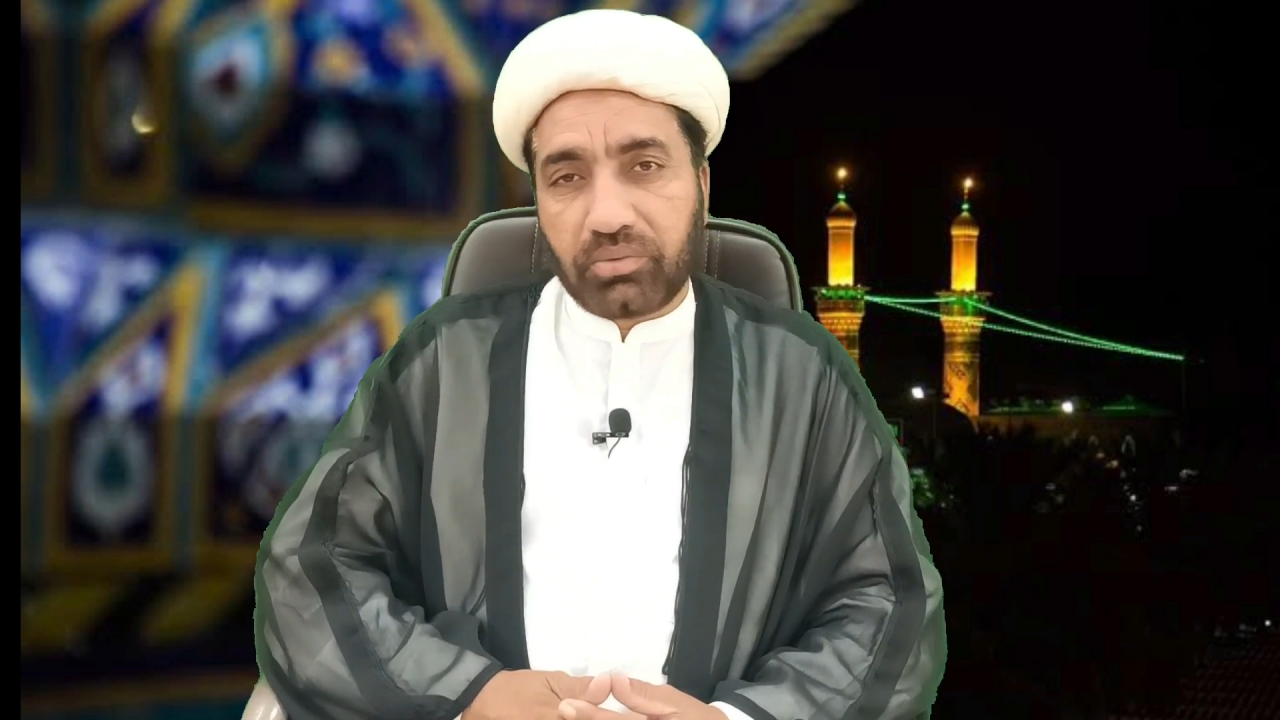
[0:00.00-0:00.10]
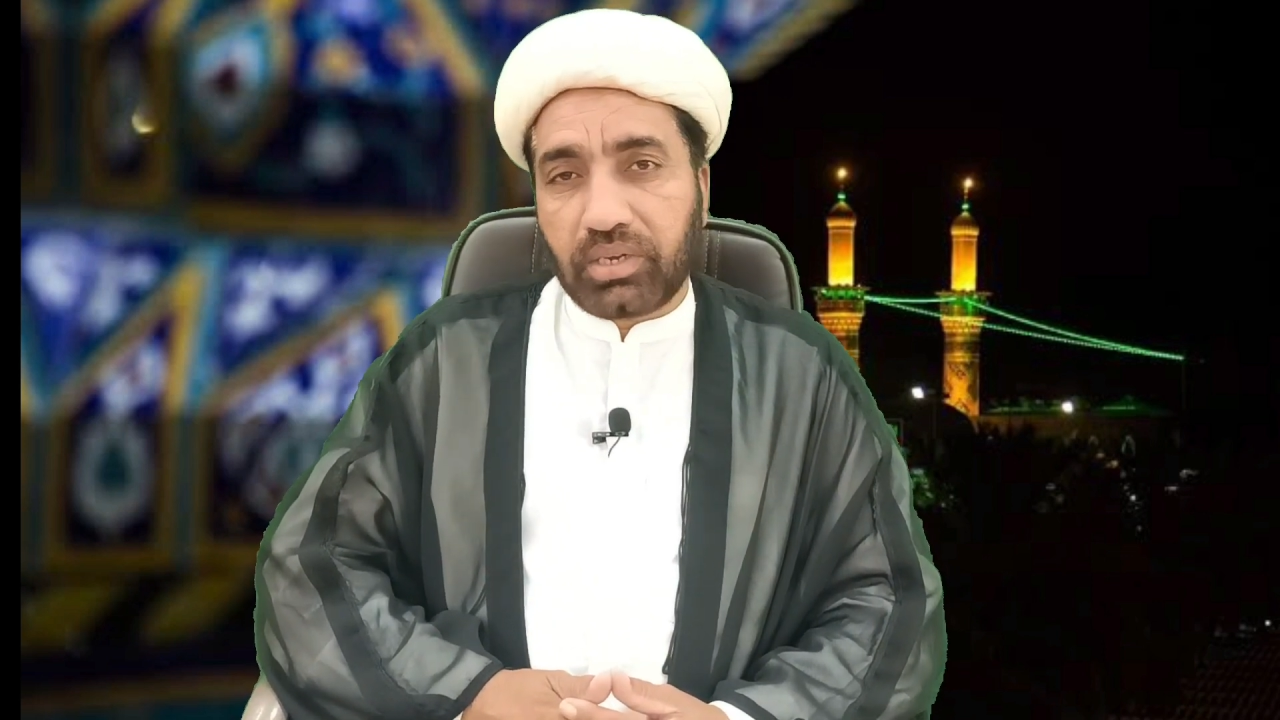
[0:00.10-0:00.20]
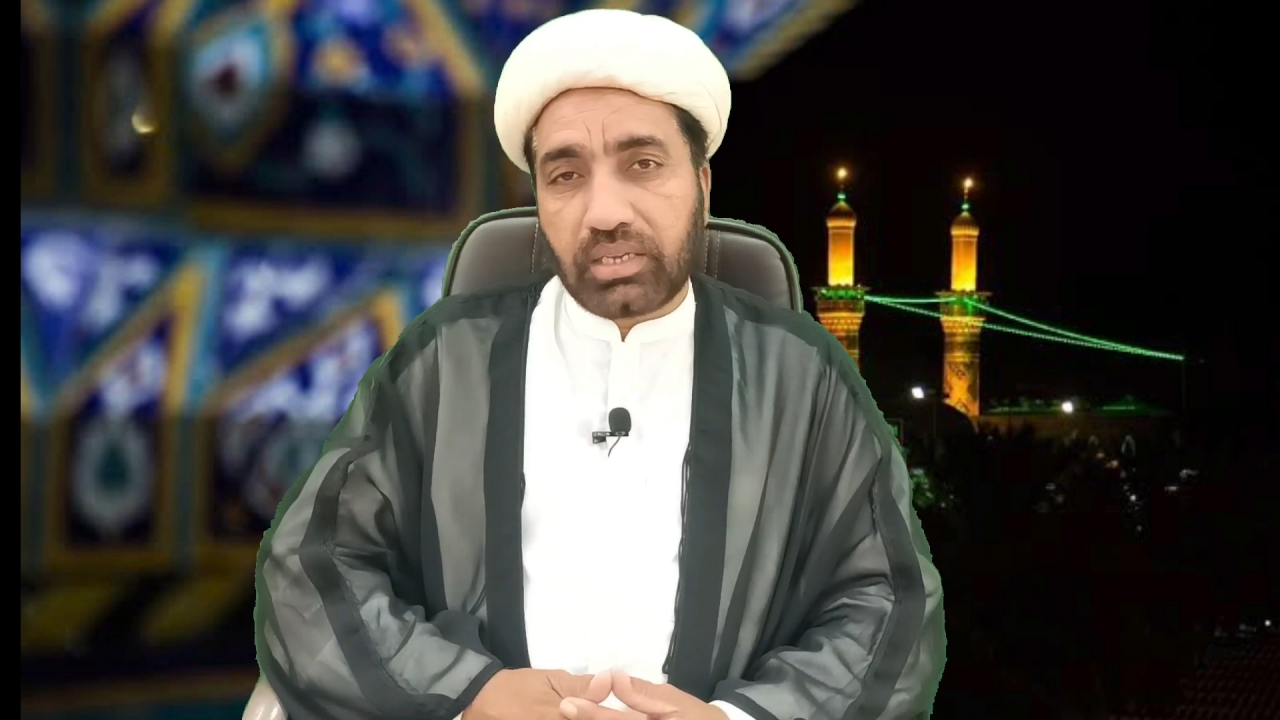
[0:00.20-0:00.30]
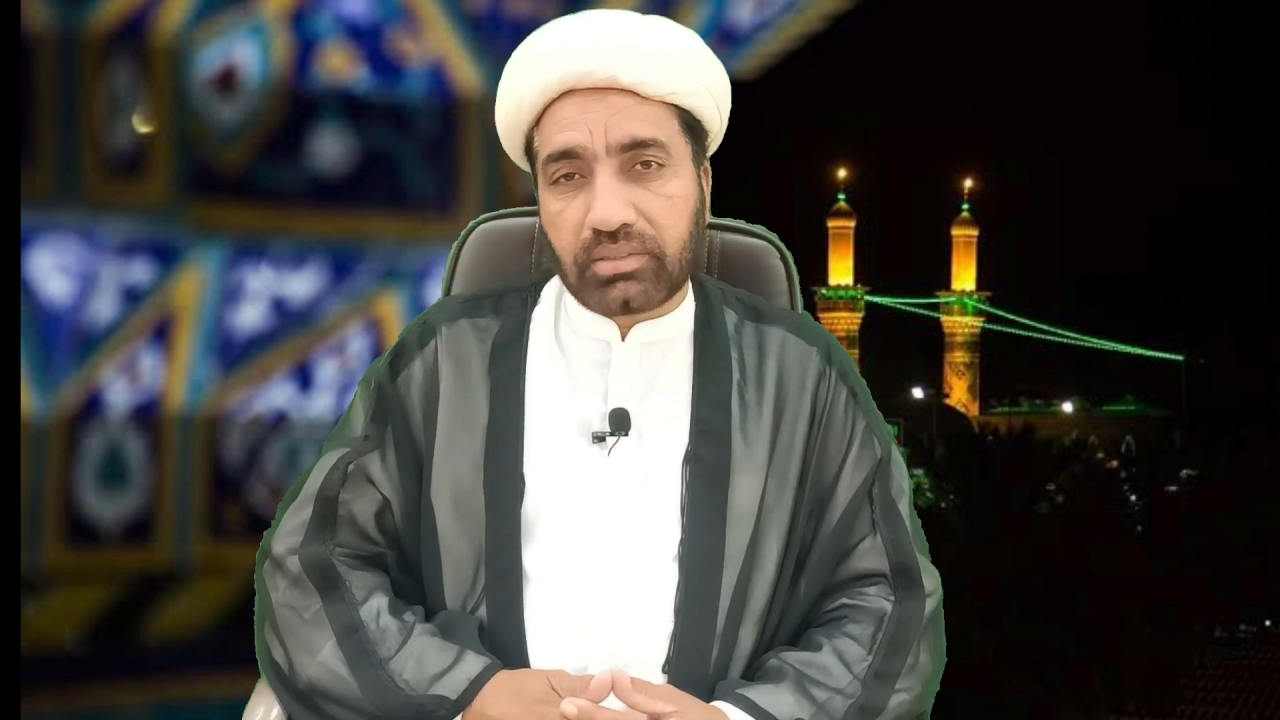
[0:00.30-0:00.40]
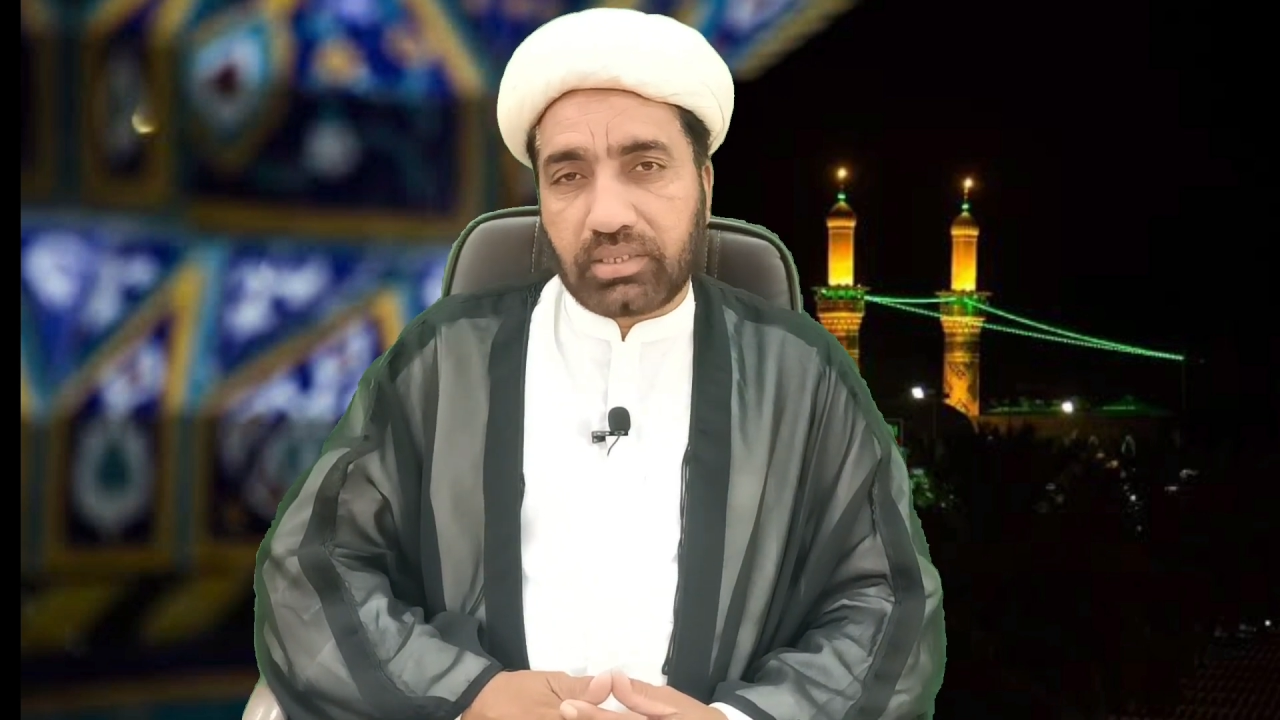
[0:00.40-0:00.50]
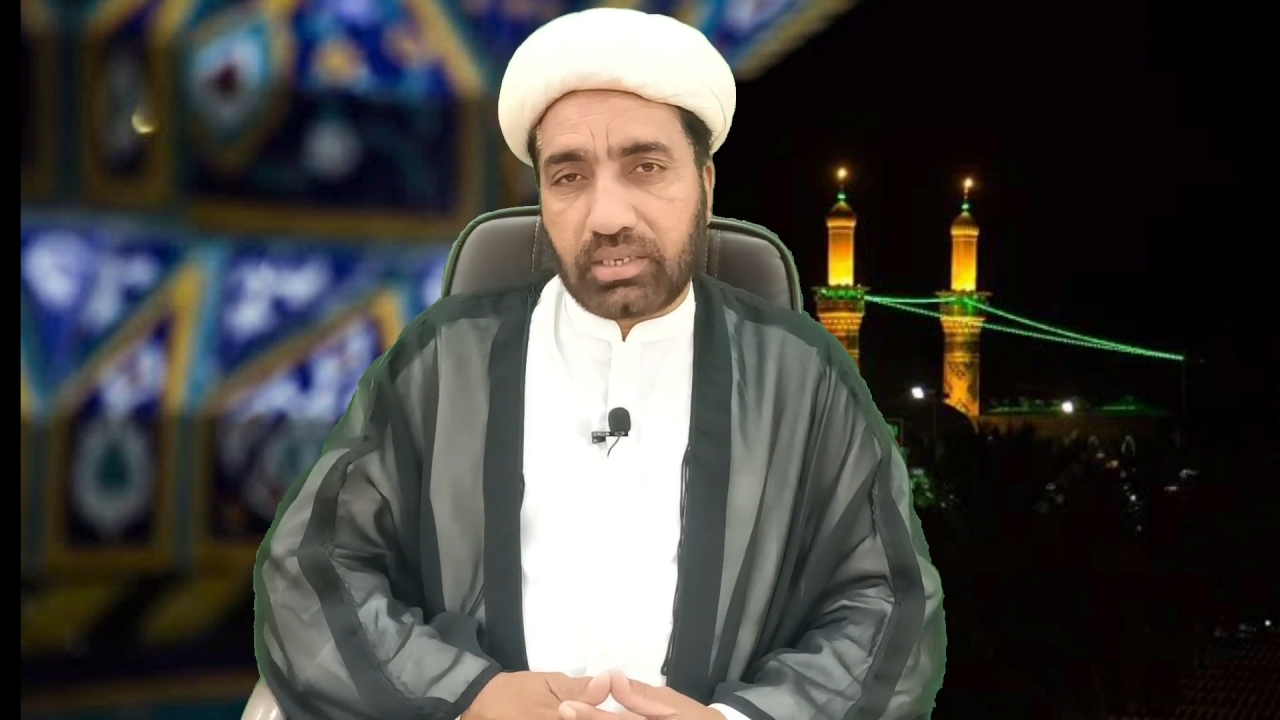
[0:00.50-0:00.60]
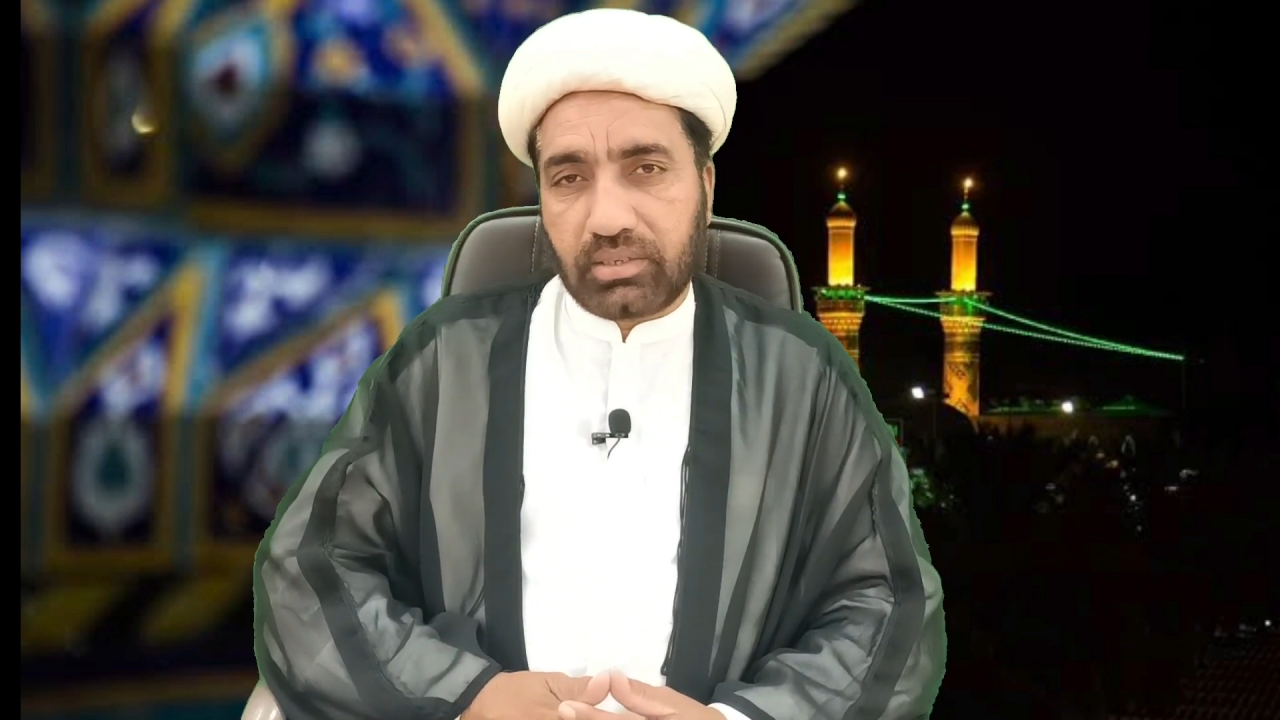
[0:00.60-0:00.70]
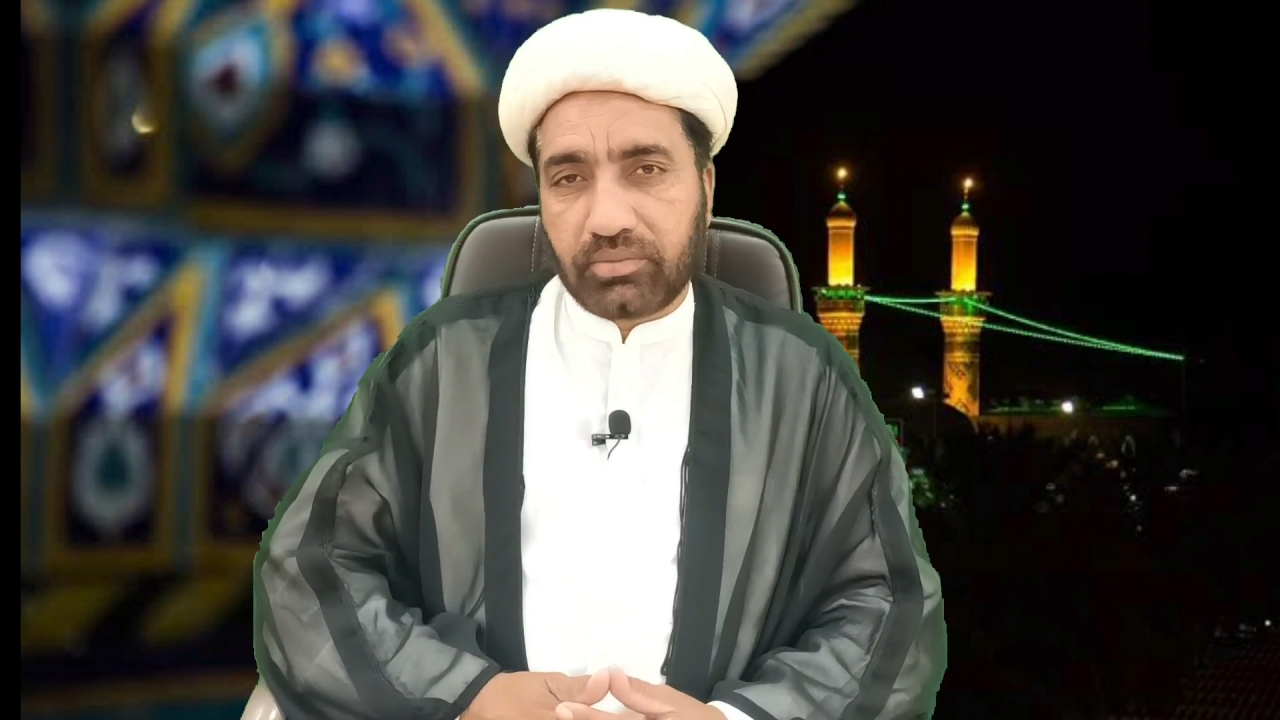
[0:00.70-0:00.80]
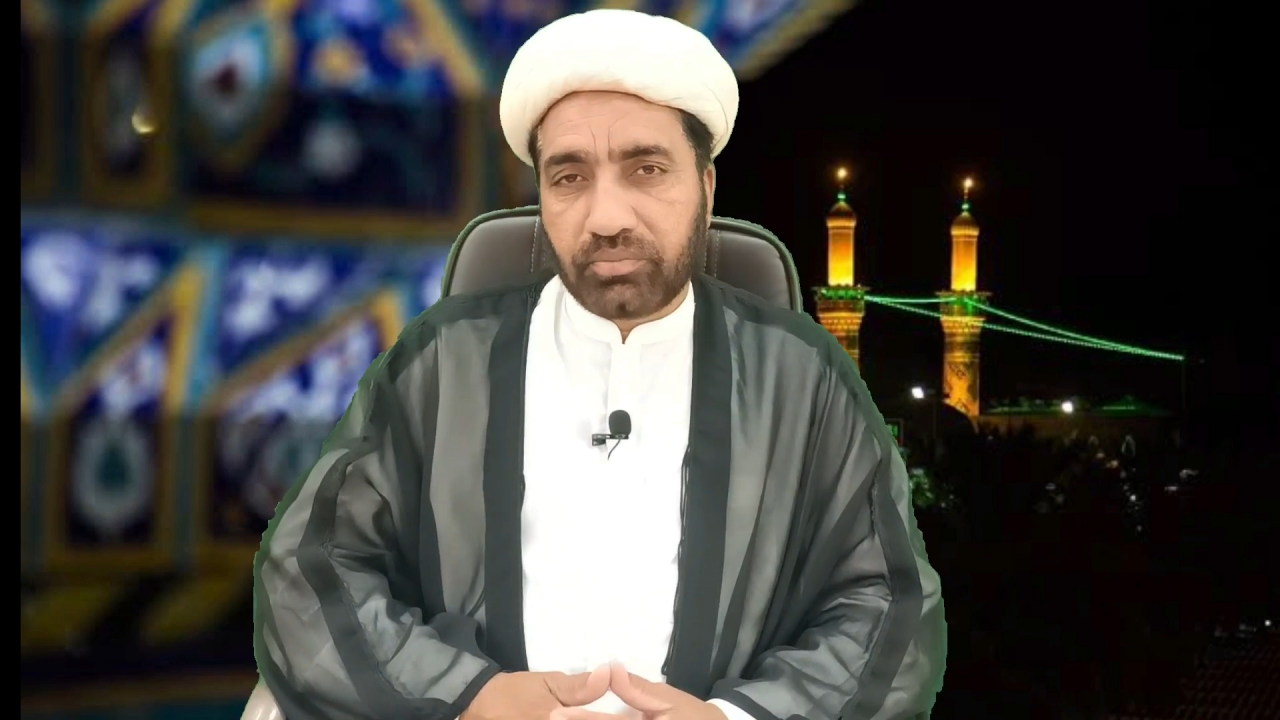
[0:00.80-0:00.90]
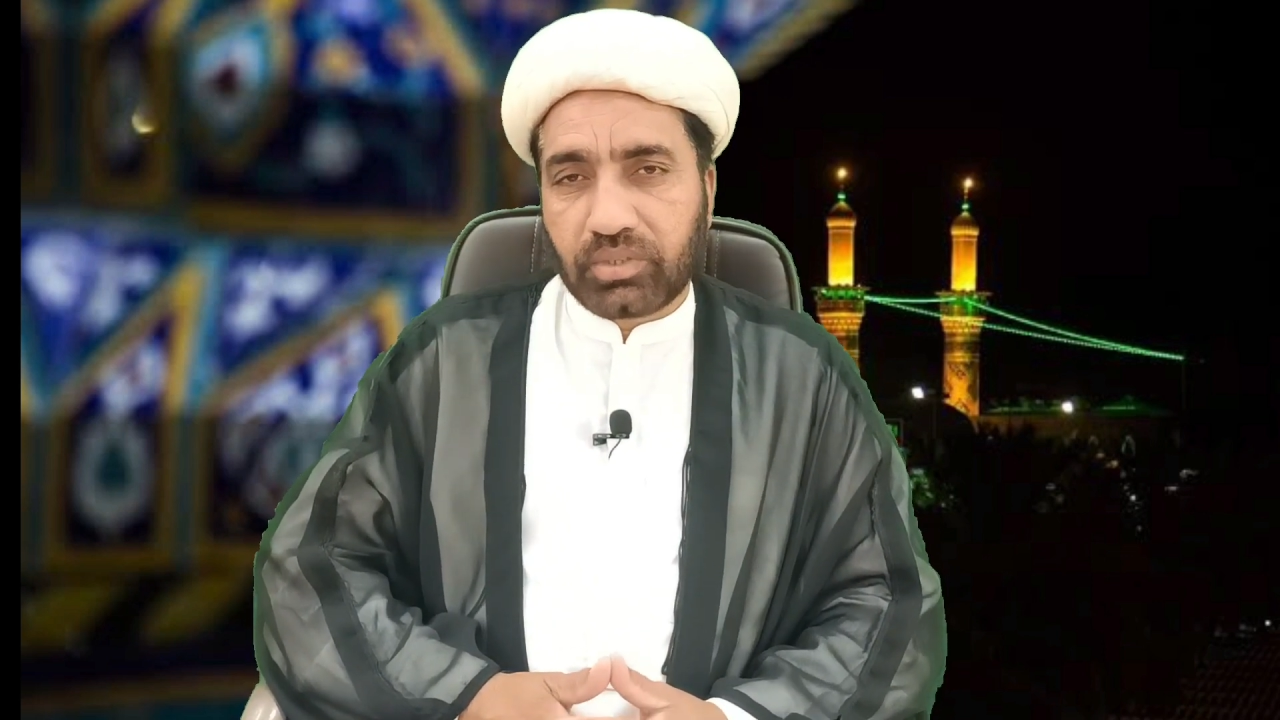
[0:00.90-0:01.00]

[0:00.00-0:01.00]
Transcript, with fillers: रिवाज है